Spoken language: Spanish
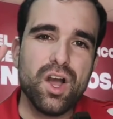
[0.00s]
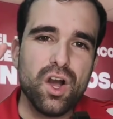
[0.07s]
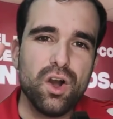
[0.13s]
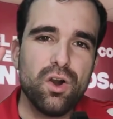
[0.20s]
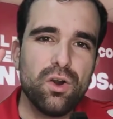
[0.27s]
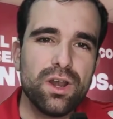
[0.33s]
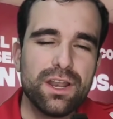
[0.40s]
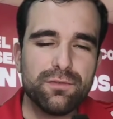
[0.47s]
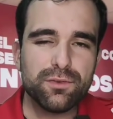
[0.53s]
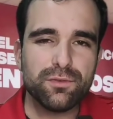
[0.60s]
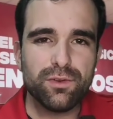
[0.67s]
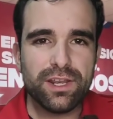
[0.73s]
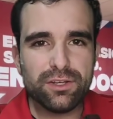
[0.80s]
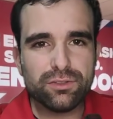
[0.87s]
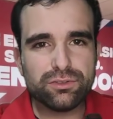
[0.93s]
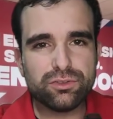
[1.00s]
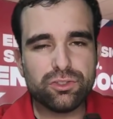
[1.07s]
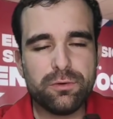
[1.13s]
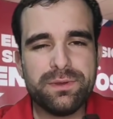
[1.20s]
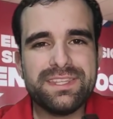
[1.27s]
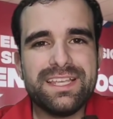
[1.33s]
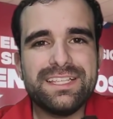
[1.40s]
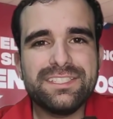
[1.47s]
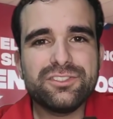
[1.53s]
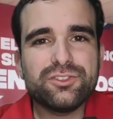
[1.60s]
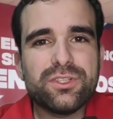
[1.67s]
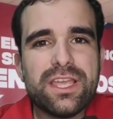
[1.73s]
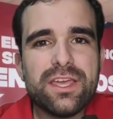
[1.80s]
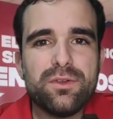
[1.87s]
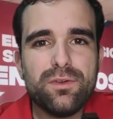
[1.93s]
Hola futboleros, ¿cómo están?
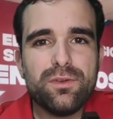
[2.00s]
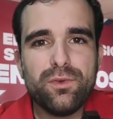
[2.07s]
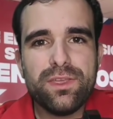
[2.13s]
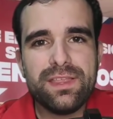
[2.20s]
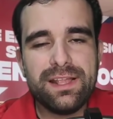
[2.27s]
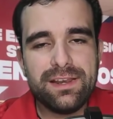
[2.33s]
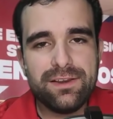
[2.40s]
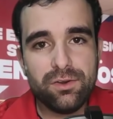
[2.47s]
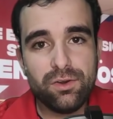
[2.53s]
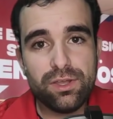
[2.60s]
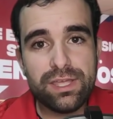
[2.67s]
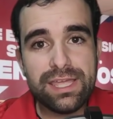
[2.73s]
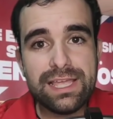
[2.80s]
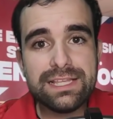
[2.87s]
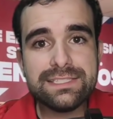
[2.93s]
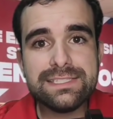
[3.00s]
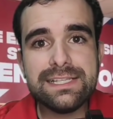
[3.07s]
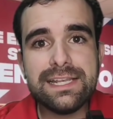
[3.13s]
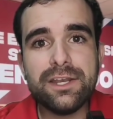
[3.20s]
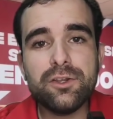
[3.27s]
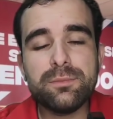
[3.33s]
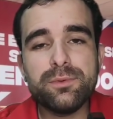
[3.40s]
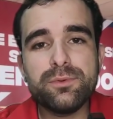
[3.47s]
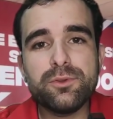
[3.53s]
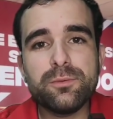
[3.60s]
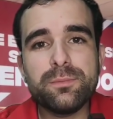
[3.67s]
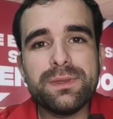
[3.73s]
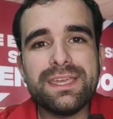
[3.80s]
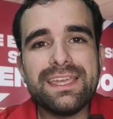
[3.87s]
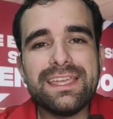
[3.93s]
Soy Adolfo Hidalgo, el
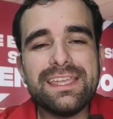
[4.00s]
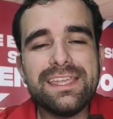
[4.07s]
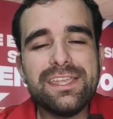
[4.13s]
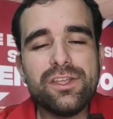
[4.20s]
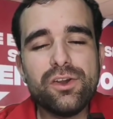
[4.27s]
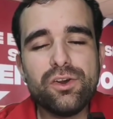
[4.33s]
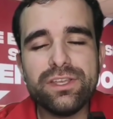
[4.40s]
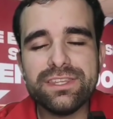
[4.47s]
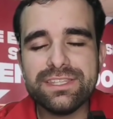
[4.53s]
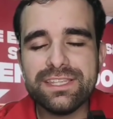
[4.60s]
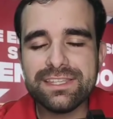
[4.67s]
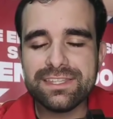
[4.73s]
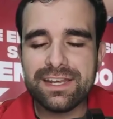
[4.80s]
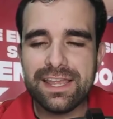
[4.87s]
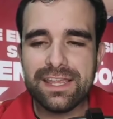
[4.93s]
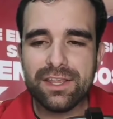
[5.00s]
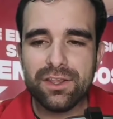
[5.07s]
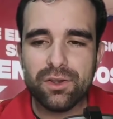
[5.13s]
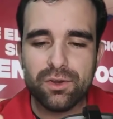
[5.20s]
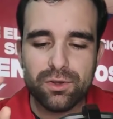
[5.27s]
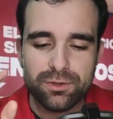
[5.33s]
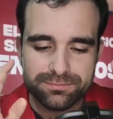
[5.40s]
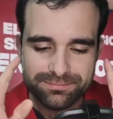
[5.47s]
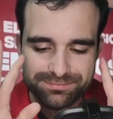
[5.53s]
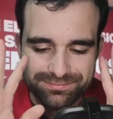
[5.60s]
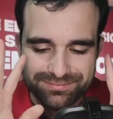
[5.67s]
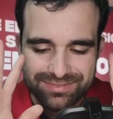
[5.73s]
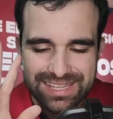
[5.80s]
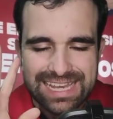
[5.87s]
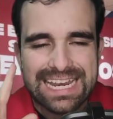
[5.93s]
Chileno.p. y hoy te traigo
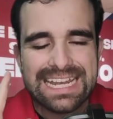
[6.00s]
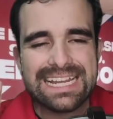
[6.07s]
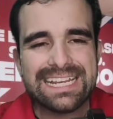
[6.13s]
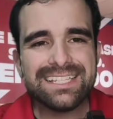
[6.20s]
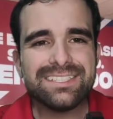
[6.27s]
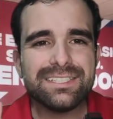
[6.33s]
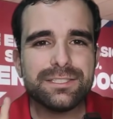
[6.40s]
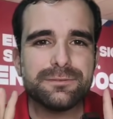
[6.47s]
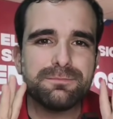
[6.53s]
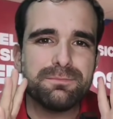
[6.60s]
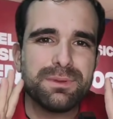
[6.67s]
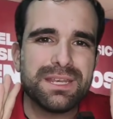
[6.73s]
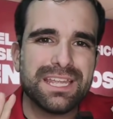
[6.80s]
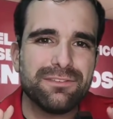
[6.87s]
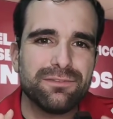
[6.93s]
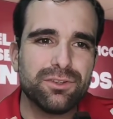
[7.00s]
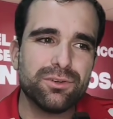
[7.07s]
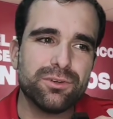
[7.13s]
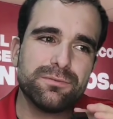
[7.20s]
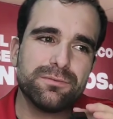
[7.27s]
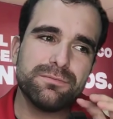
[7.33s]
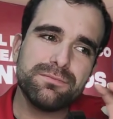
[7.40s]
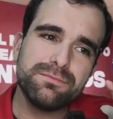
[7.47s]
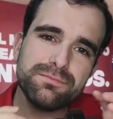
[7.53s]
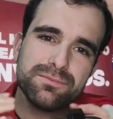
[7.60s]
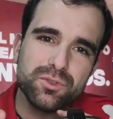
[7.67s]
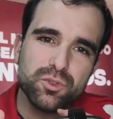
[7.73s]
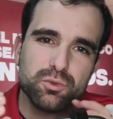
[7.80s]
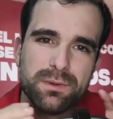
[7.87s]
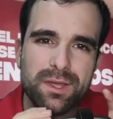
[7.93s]
el análisis previo,
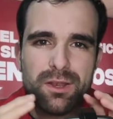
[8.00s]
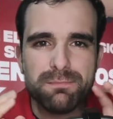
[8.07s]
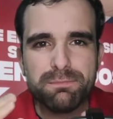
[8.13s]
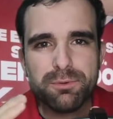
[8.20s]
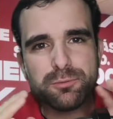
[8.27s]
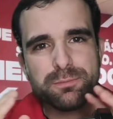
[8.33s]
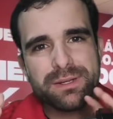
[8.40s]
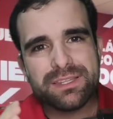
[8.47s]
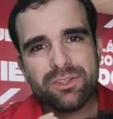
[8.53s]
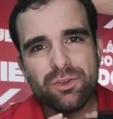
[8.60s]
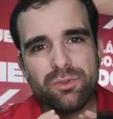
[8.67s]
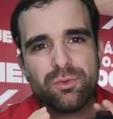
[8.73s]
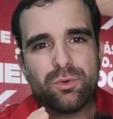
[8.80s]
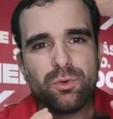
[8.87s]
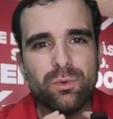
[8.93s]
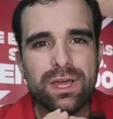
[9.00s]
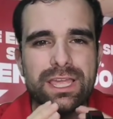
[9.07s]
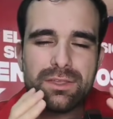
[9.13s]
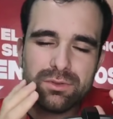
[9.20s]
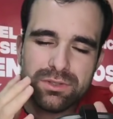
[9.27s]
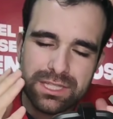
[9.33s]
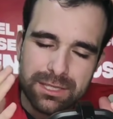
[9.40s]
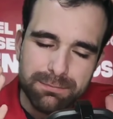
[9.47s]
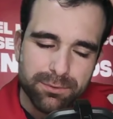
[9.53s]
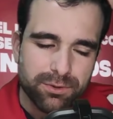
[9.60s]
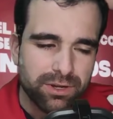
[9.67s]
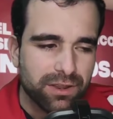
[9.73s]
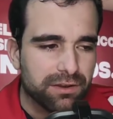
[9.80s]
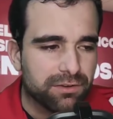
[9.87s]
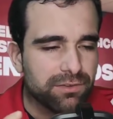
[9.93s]
sumado al post partido de Uruguay que ustedes
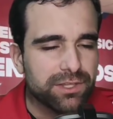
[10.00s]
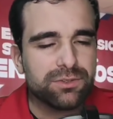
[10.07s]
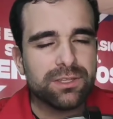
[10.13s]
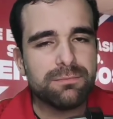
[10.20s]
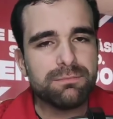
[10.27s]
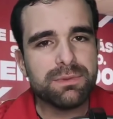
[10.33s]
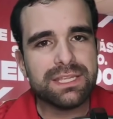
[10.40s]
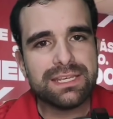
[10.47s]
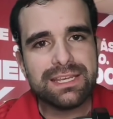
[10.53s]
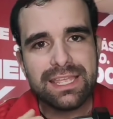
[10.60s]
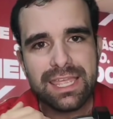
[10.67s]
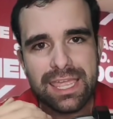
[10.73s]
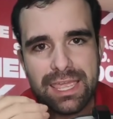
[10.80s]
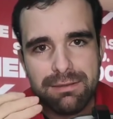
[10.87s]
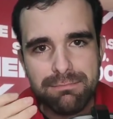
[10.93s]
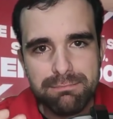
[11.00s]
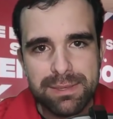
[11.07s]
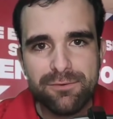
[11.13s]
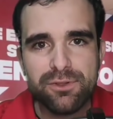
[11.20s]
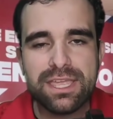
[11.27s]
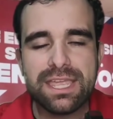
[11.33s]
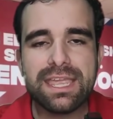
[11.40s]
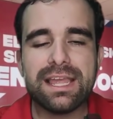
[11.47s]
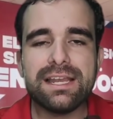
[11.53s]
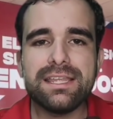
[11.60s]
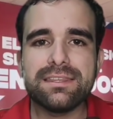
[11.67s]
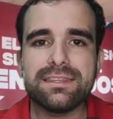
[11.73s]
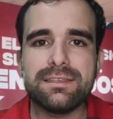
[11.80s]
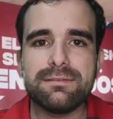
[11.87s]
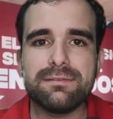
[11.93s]
pudieron haber visto también en vivo y en
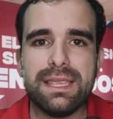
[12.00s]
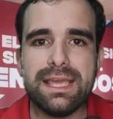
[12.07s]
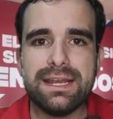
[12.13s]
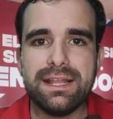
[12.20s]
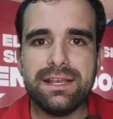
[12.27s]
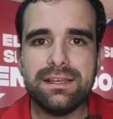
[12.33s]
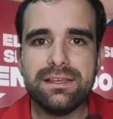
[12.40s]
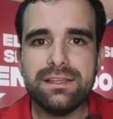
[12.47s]
caliente en mi canal.